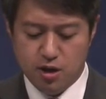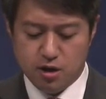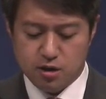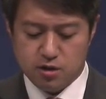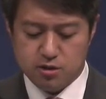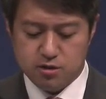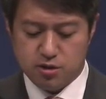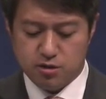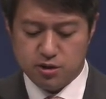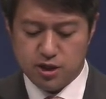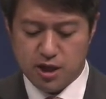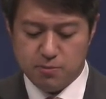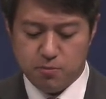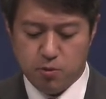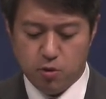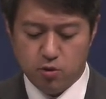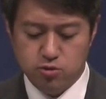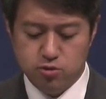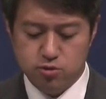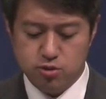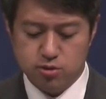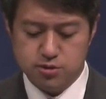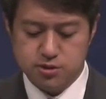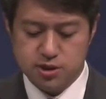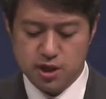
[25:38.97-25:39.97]
그러나
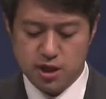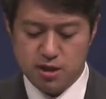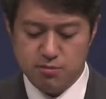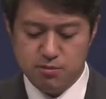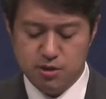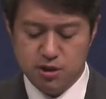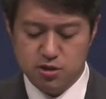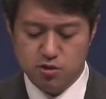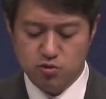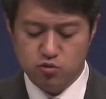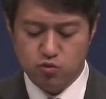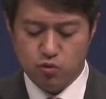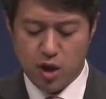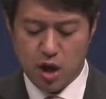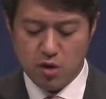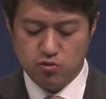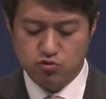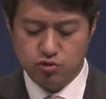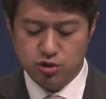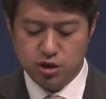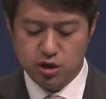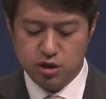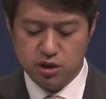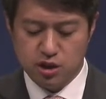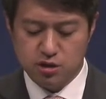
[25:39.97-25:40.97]
본토 사람이든
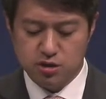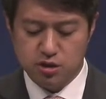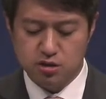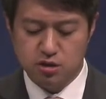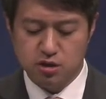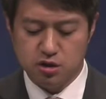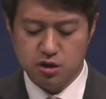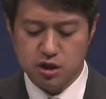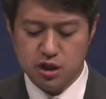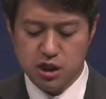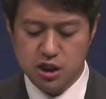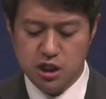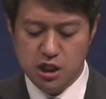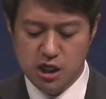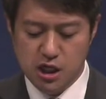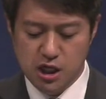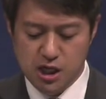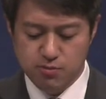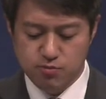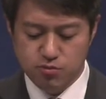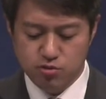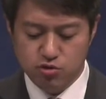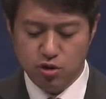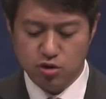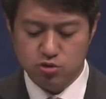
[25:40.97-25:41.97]
외국인이든
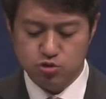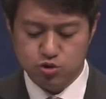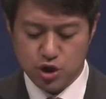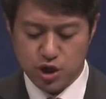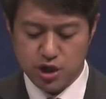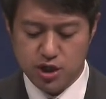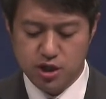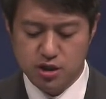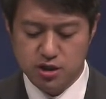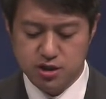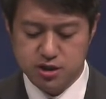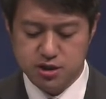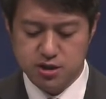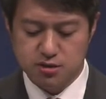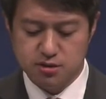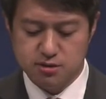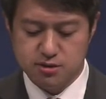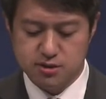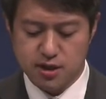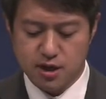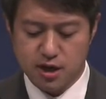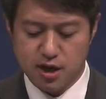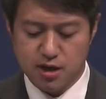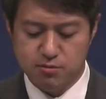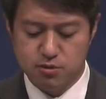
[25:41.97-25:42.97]
일부러 죄를 지은
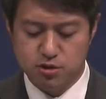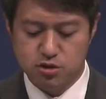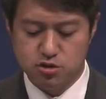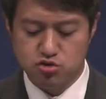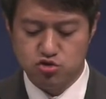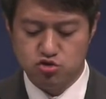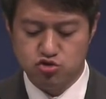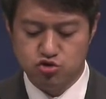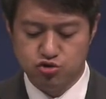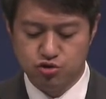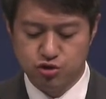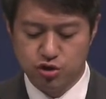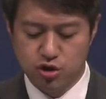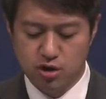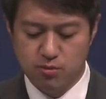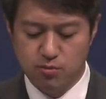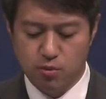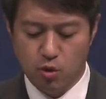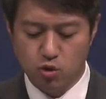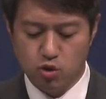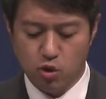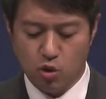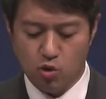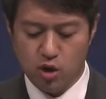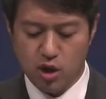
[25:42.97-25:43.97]
사람은 주를
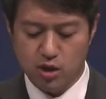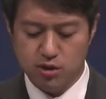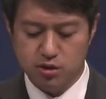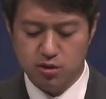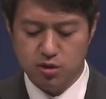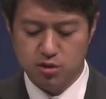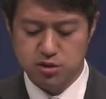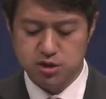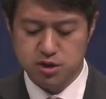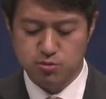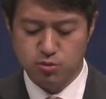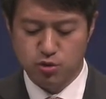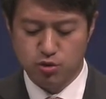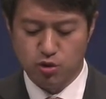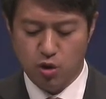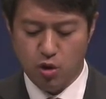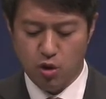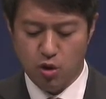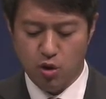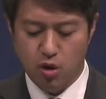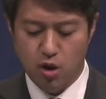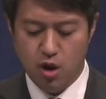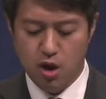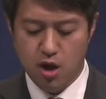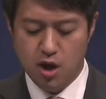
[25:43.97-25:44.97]
모독한
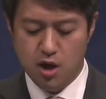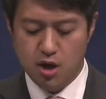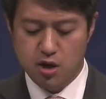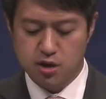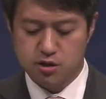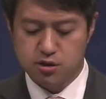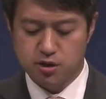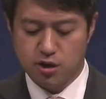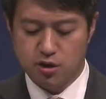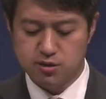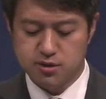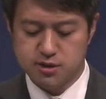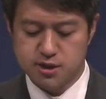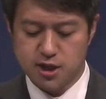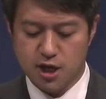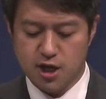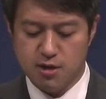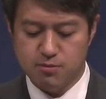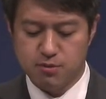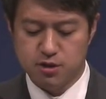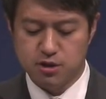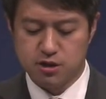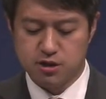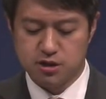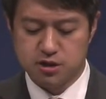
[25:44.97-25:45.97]
것이므로 그런
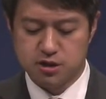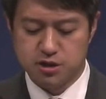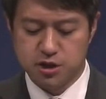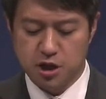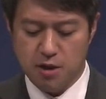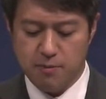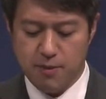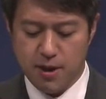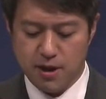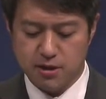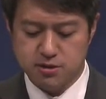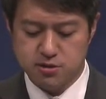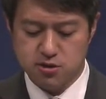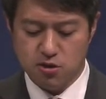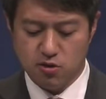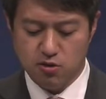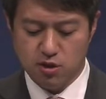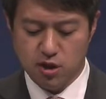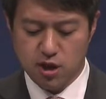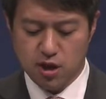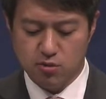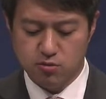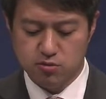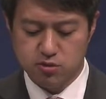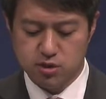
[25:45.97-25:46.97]
사람은 그의 백성
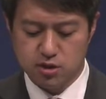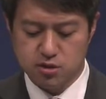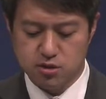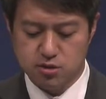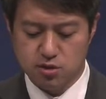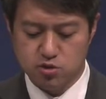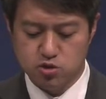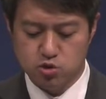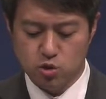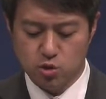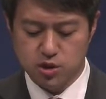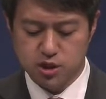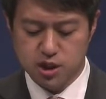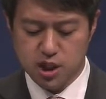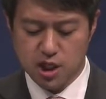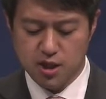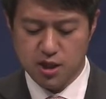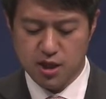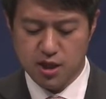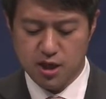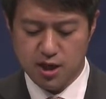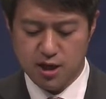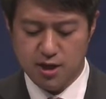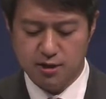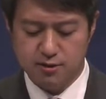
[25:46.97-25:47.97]
가운데서
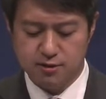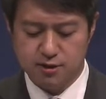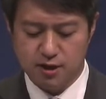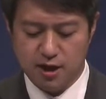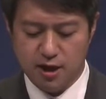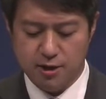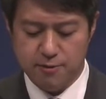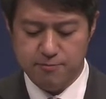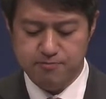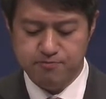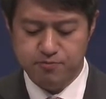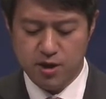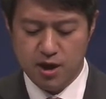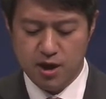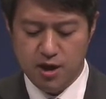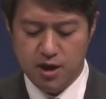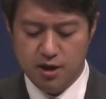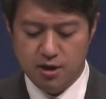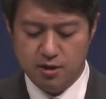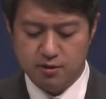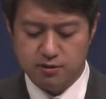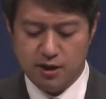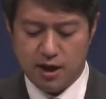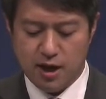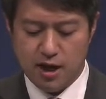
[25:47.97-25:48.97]
쫓아내야 한다.
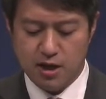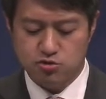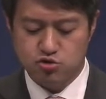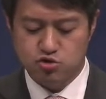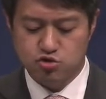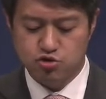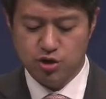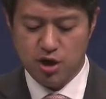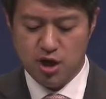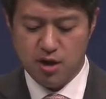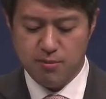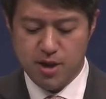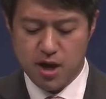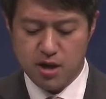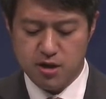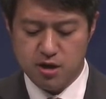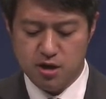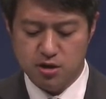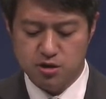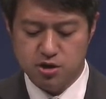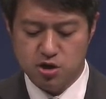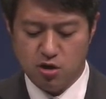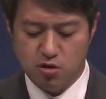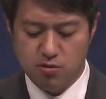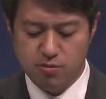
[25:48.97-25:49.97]
나 주의
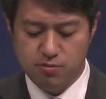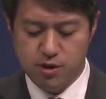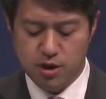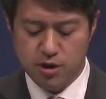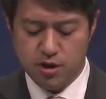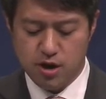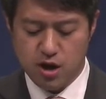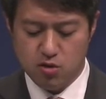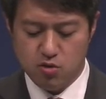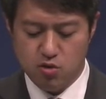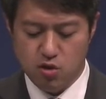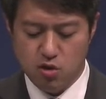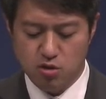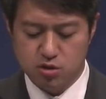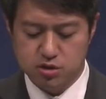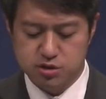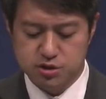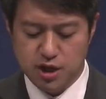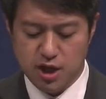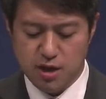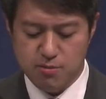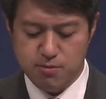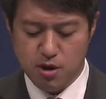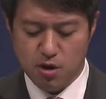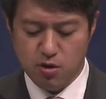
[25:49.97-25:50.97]
말을 경멸하고
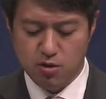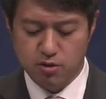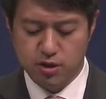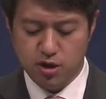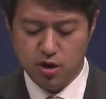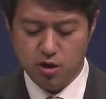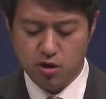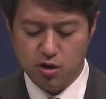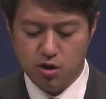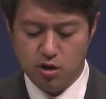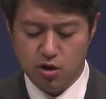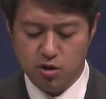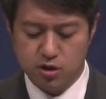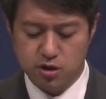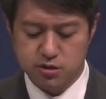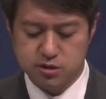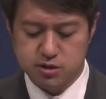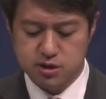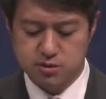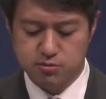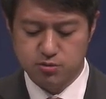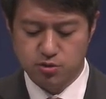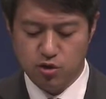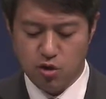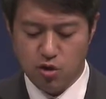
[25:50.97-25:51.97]
그의 명령을
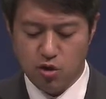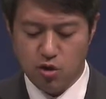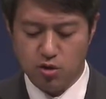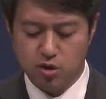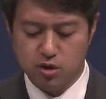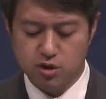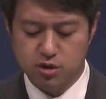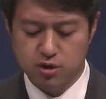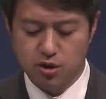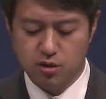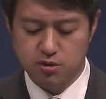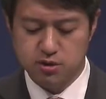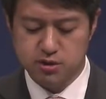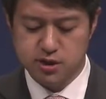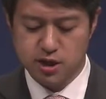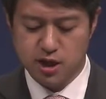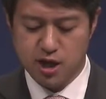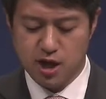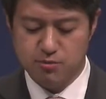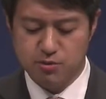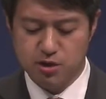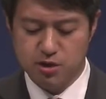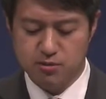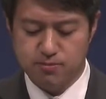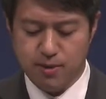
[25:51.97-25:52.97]
어겼으므로 그런
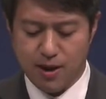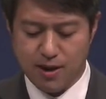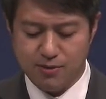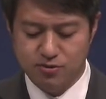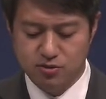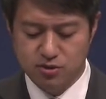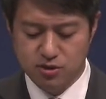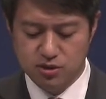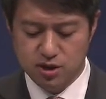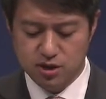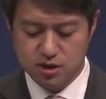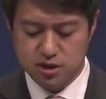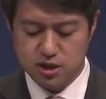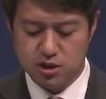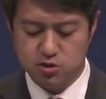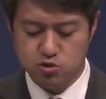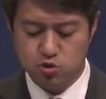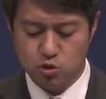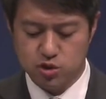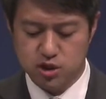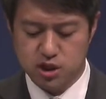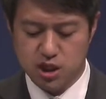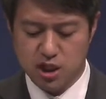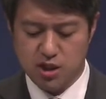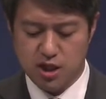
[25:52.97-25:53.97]
사람은 반드시
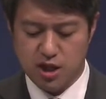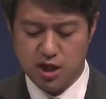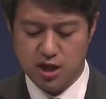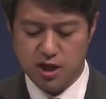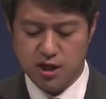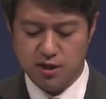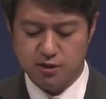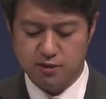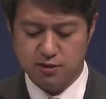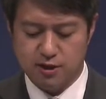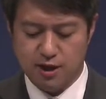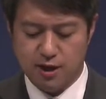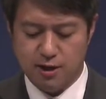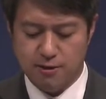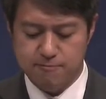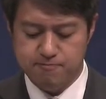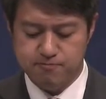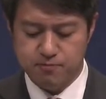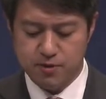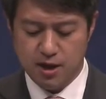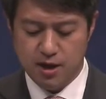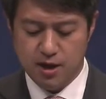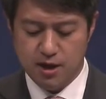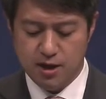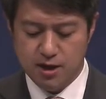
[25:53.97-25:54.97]
쫓아내야 한다.
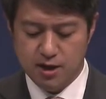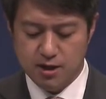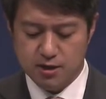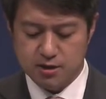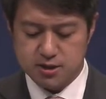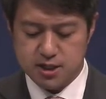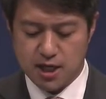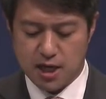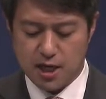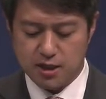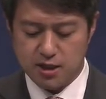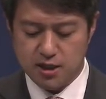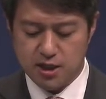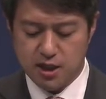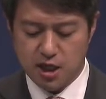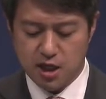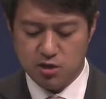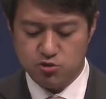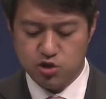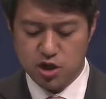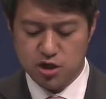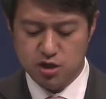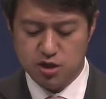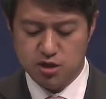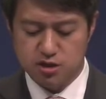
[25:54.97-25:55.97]
자기의
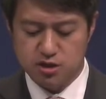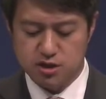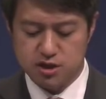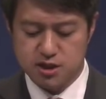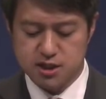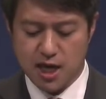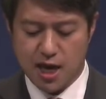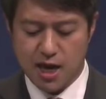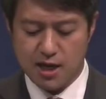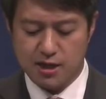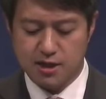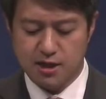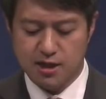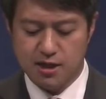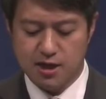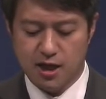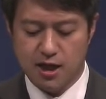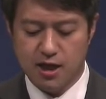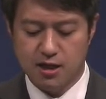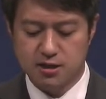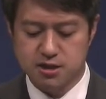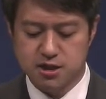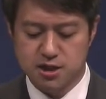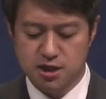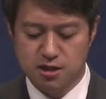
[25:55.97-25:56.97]
죄는
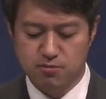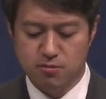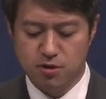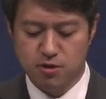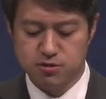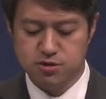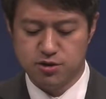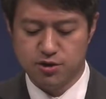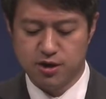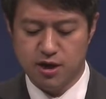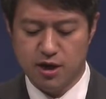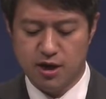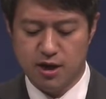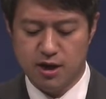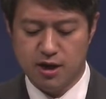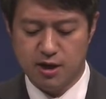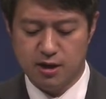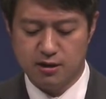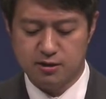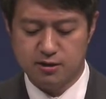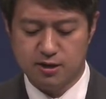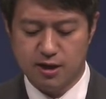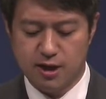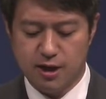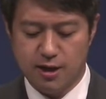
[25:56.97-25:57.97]
자기가 짊어져야
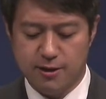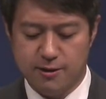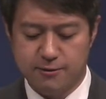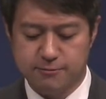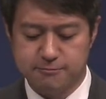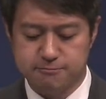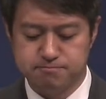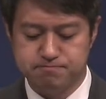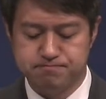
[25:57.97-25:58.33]
한다.